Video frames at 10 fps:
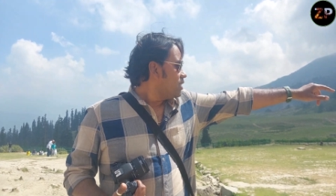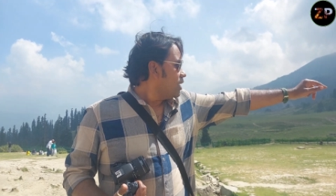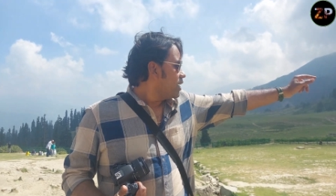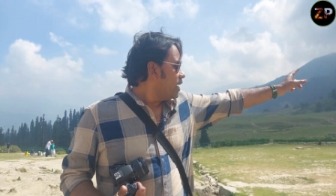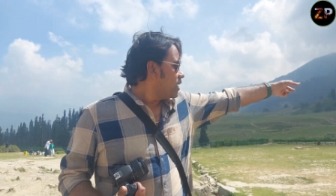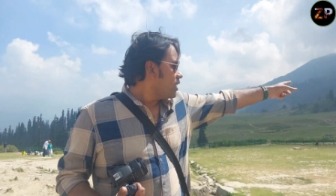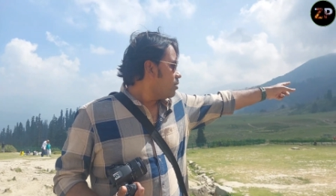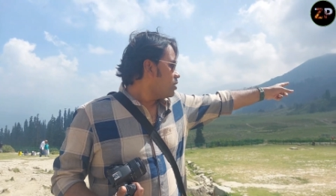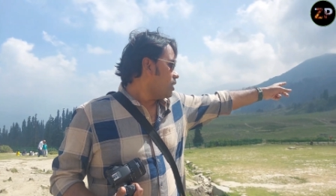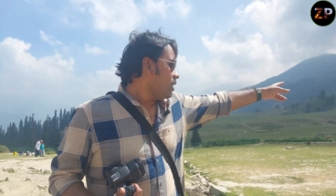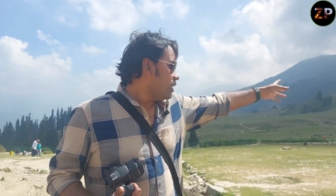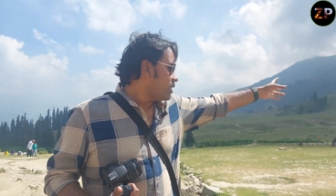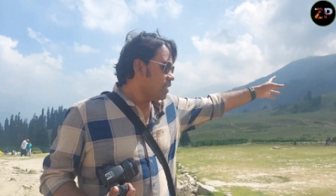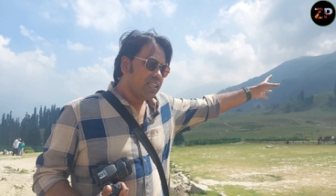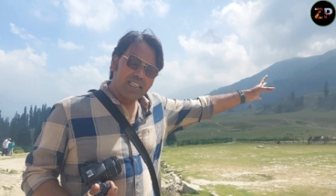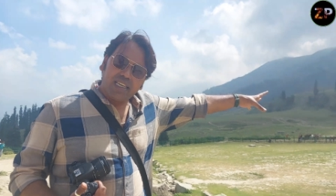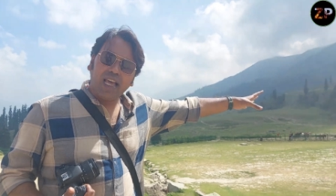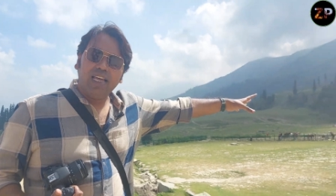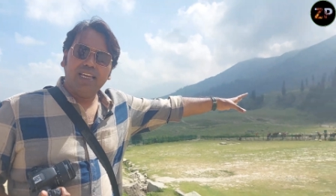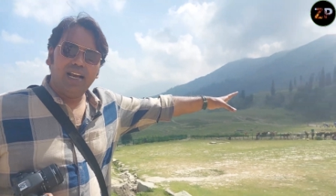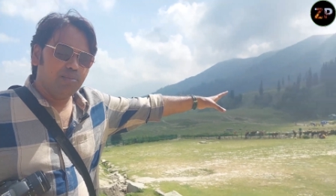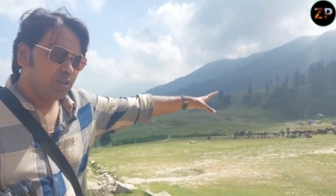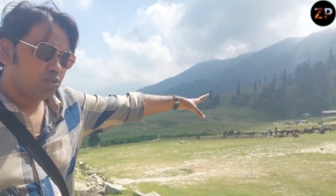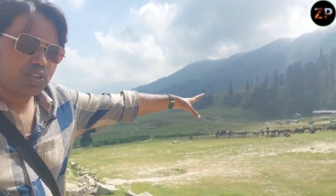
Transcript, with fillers: चलिए गेट की तरफ चलते हैं देखते हैं क्या है यहाँ पे